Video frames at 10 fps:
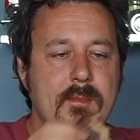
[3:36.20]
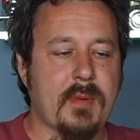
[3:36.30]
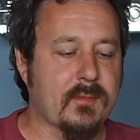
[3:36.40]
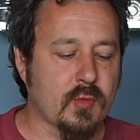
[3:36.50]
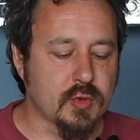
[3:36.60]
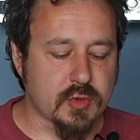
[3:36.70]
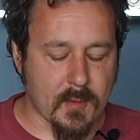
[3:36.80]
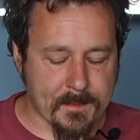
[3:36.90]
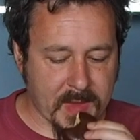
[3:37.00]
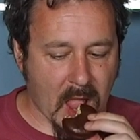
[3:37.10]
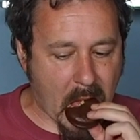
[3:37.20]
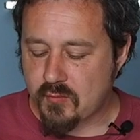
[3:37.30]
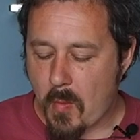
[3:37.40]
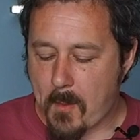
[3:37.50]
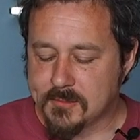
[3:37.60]
По вкусу,
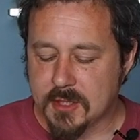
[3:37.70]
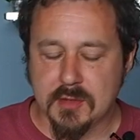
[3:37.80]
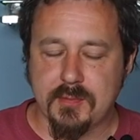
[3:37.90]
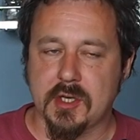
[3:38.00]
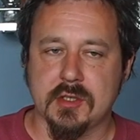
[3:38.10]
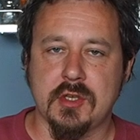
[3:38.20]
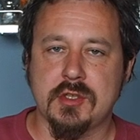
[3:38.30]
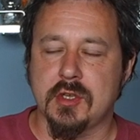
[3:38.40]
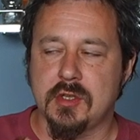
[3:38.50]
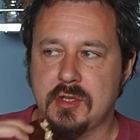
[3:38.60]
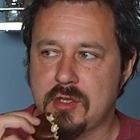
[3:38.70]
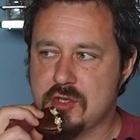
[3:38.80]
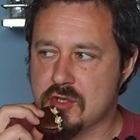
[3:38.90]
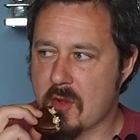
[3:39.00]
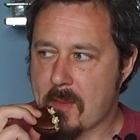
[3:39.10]
знаете, практически
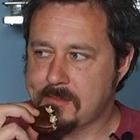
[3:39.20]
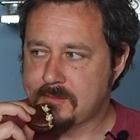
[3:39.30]
идентично.